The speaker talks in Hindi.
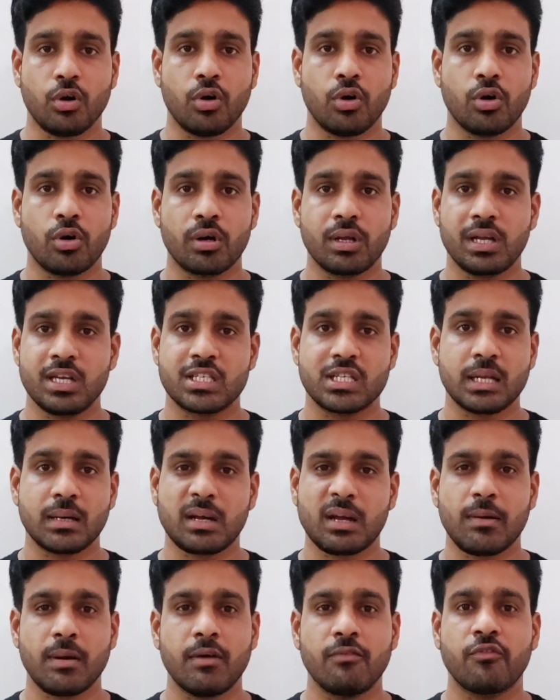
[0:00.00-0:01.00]
और इस
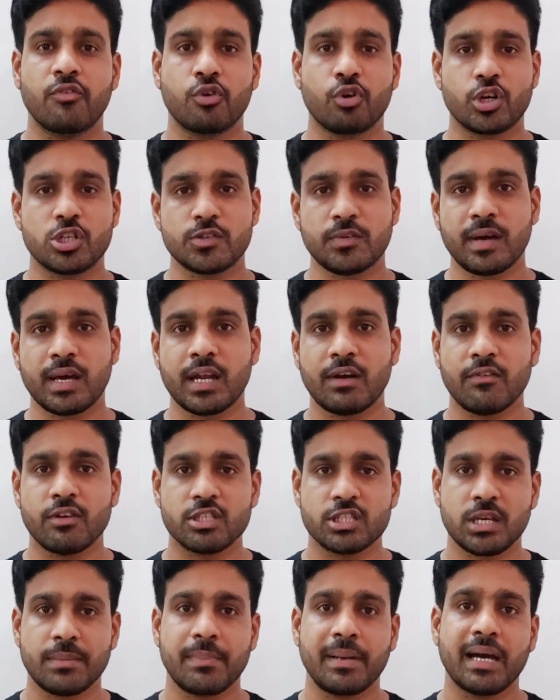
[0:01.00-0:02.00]
तरह के मतलब फ्रॉड्स वगैरह
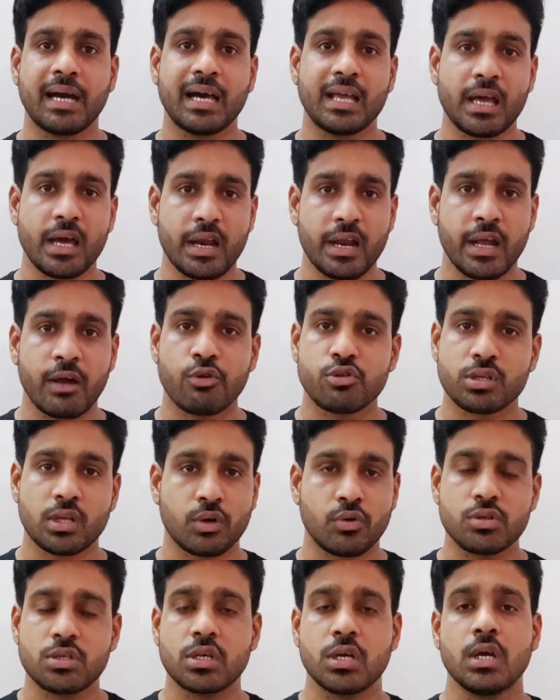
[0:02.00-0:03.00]
व्हाट्सएप पे आ जा रहे हैं
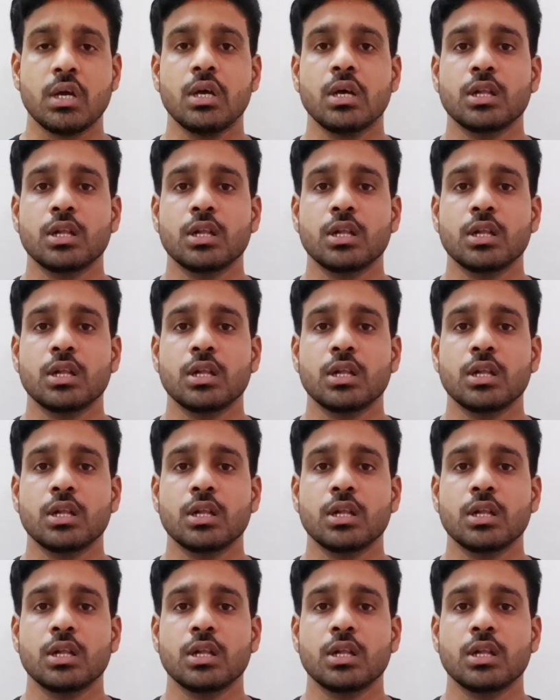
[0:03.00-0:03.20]
कुछ ना कुछ